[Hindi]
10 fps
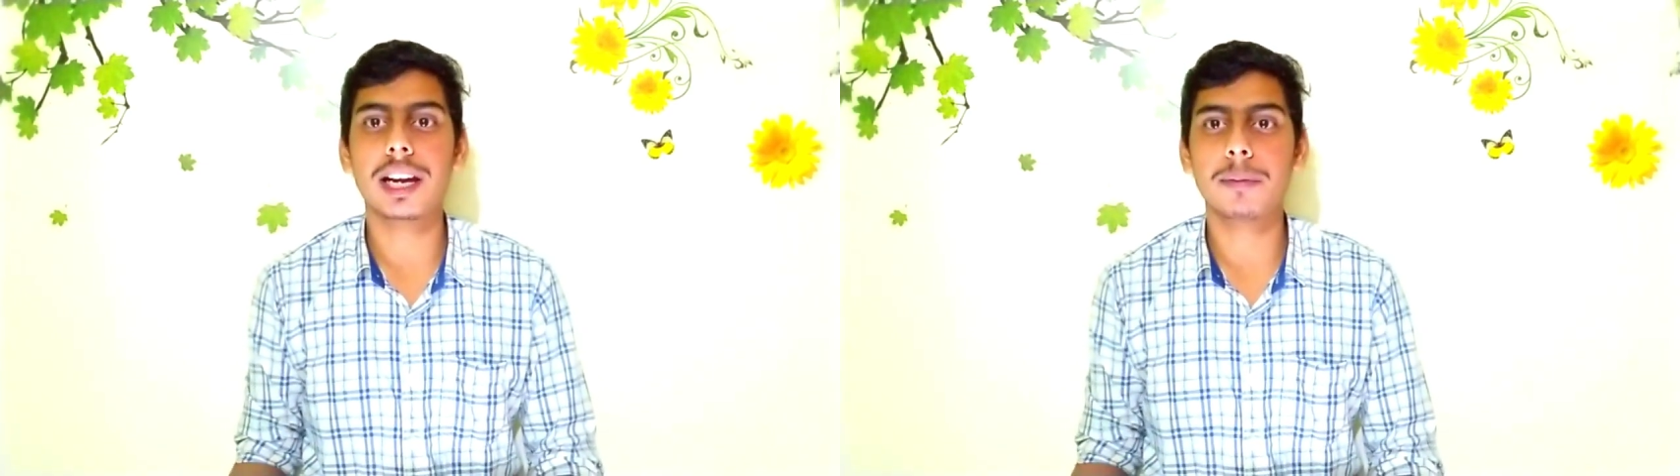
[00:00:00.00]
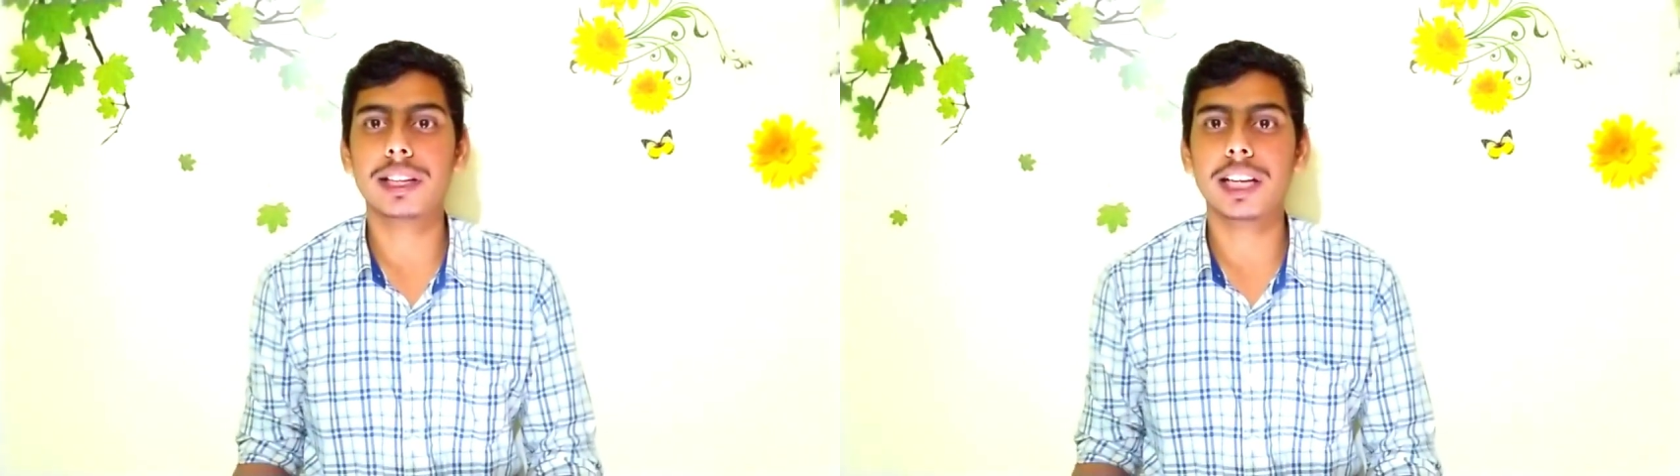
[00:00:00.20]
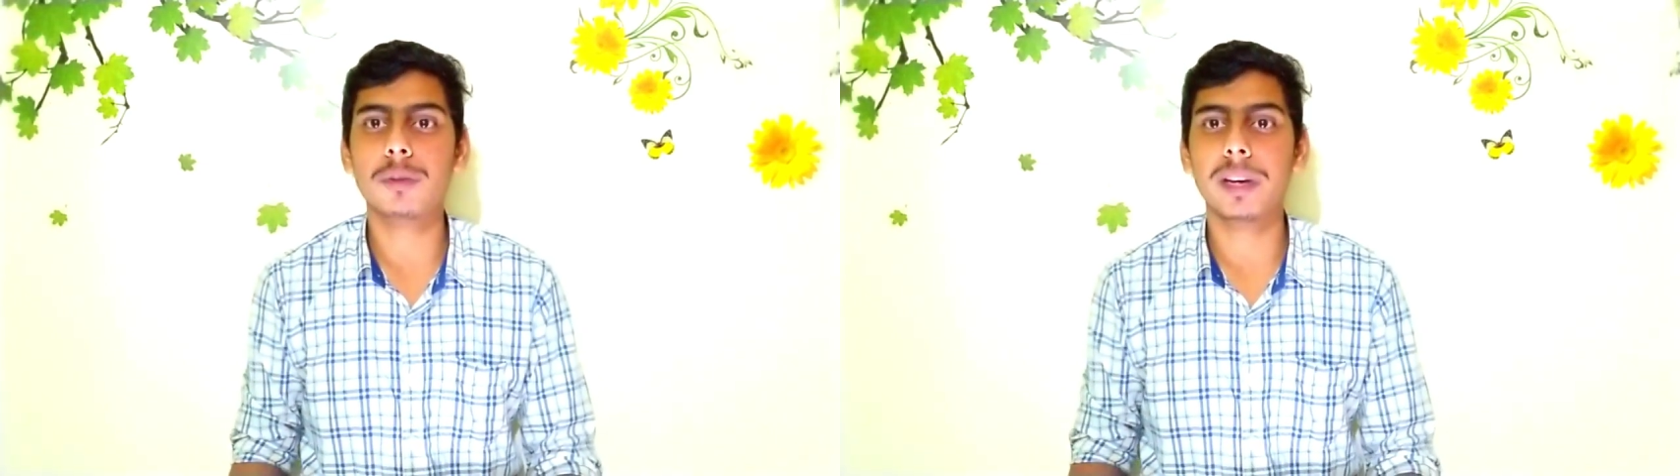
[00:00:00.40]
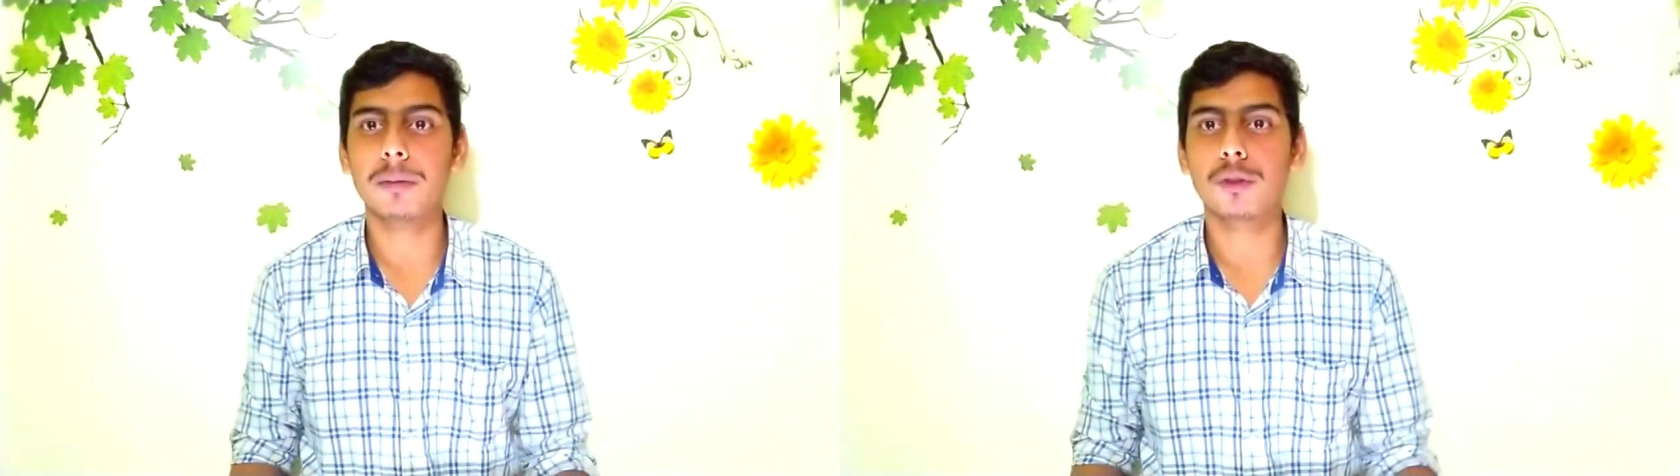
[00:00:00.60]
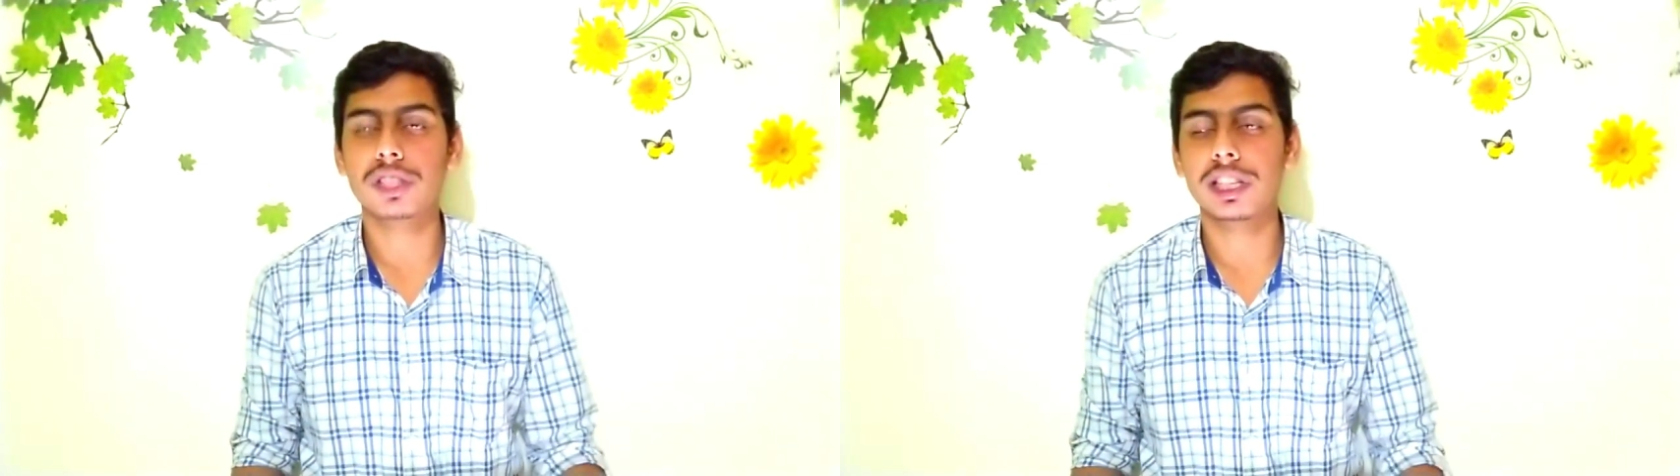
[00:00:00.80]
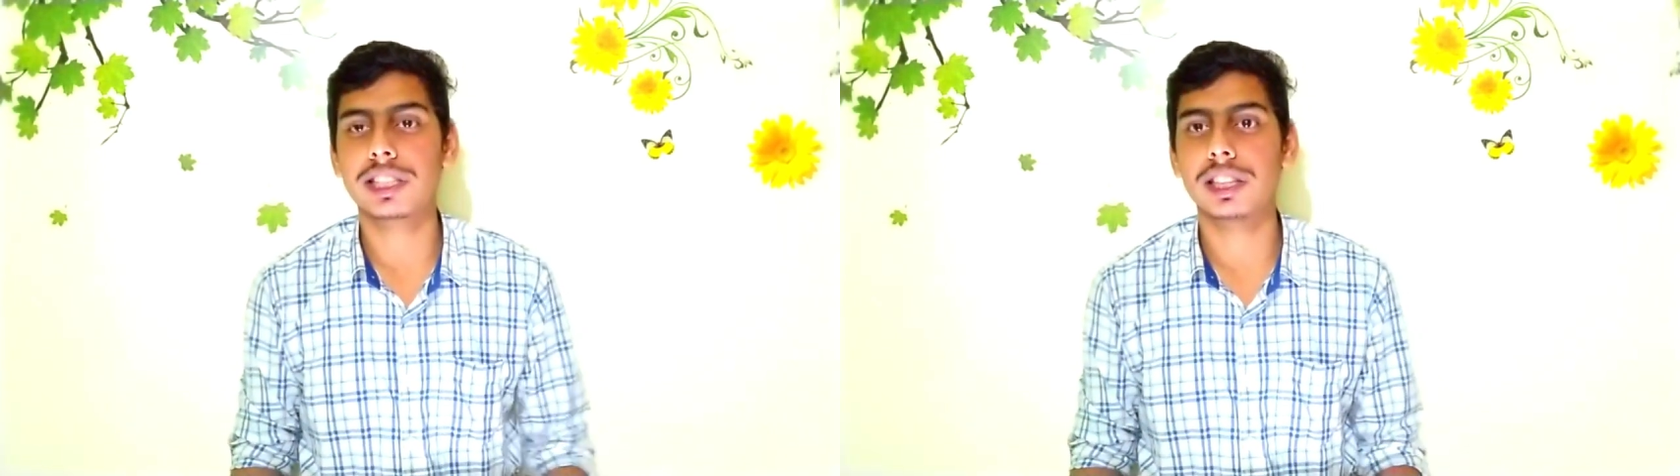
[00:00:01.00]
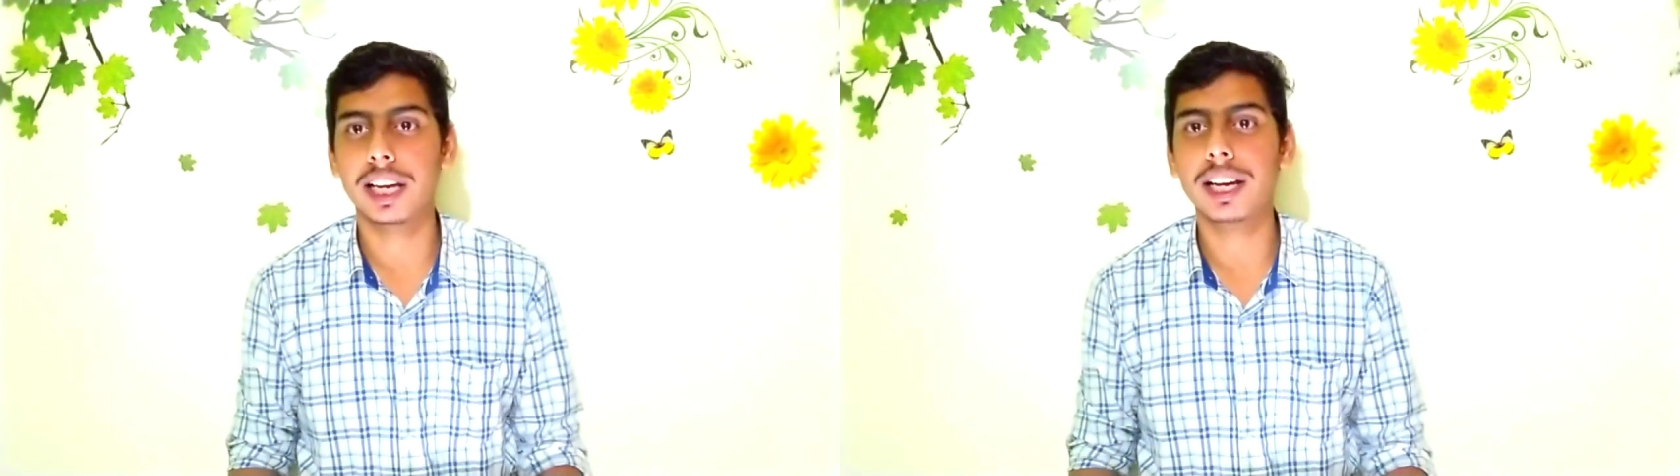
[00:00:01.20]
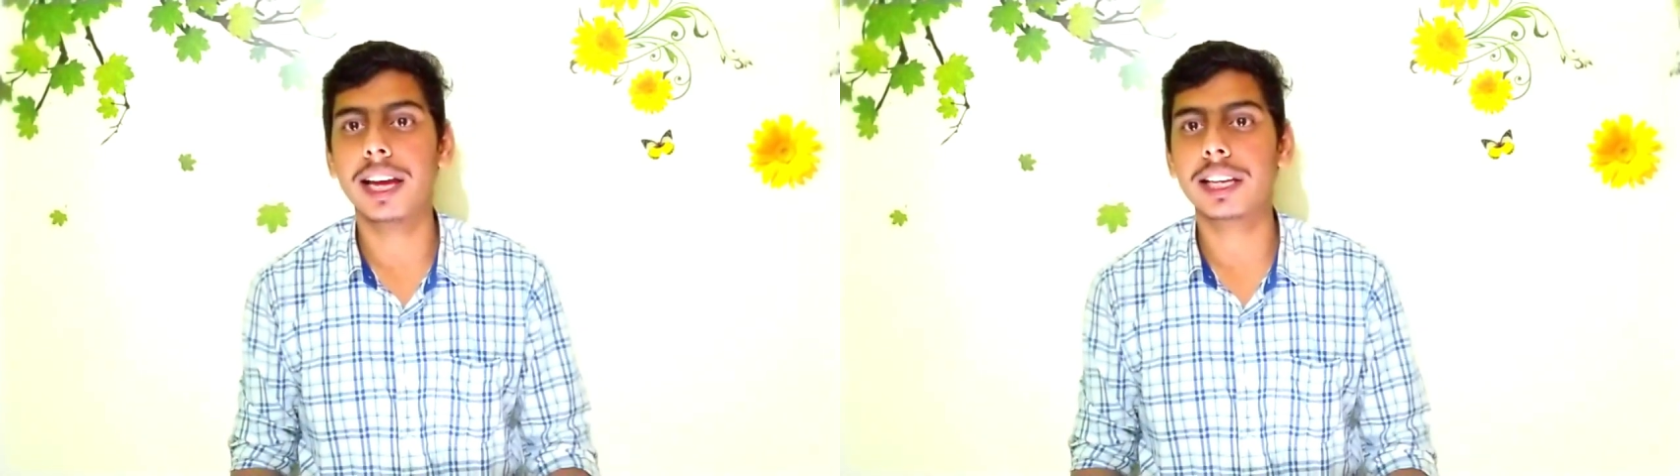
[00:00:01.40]
कार्ड मिलता है तो मैंने मोस्टली
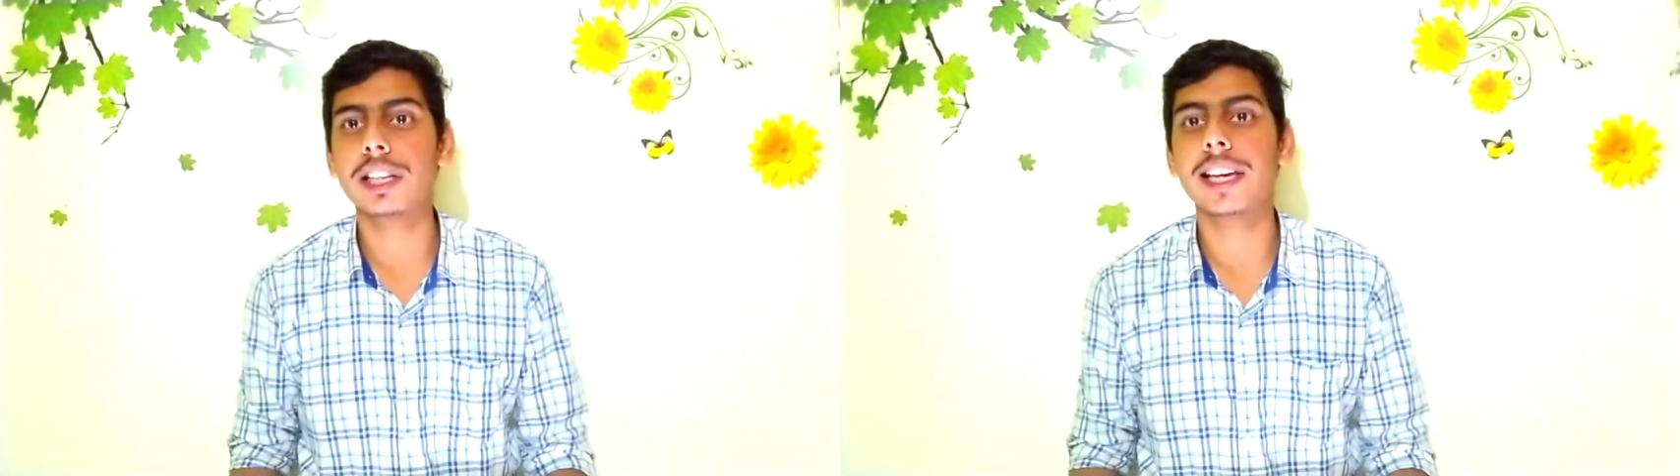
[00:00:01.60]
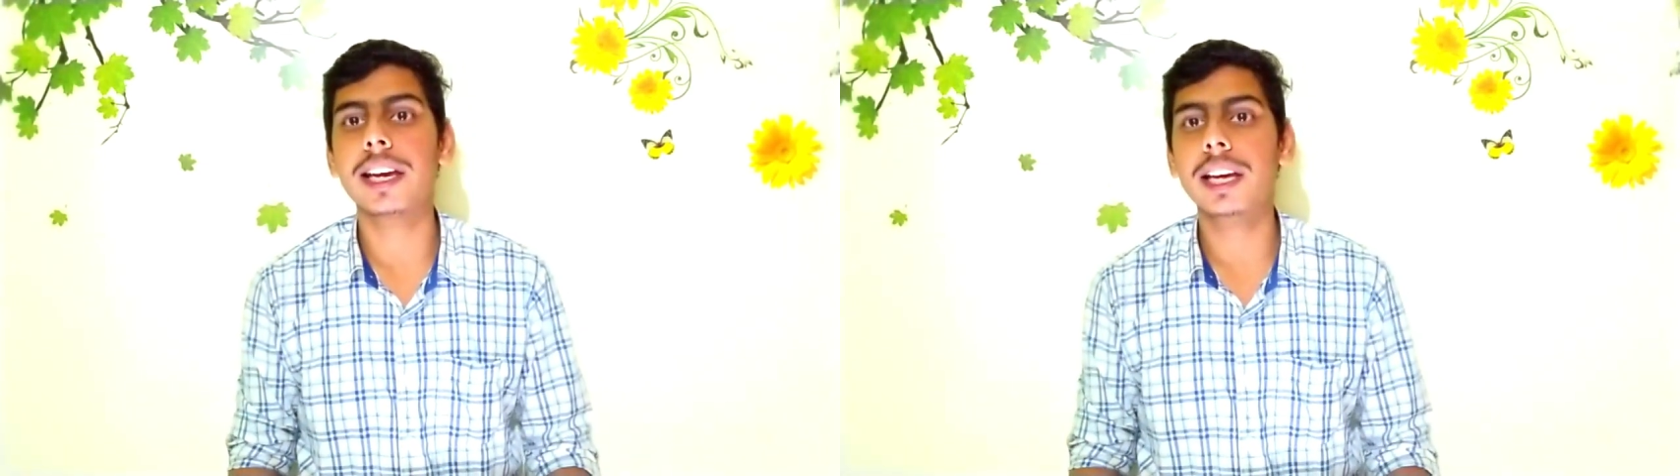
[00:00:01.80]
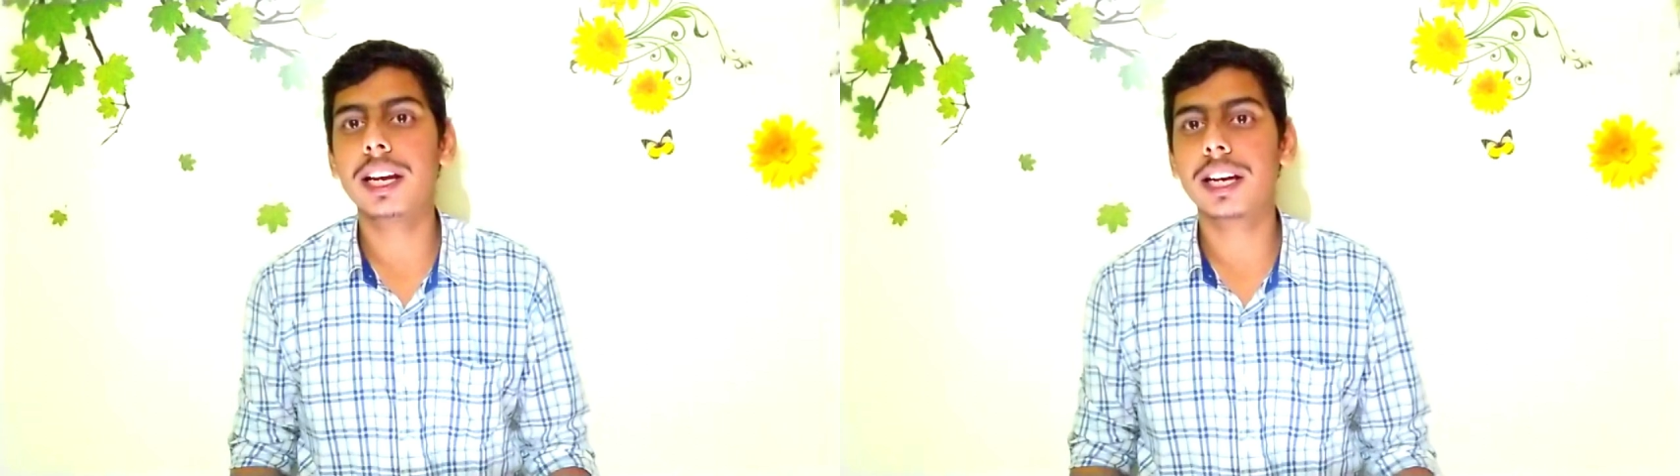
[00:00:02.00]
देखा है कि ये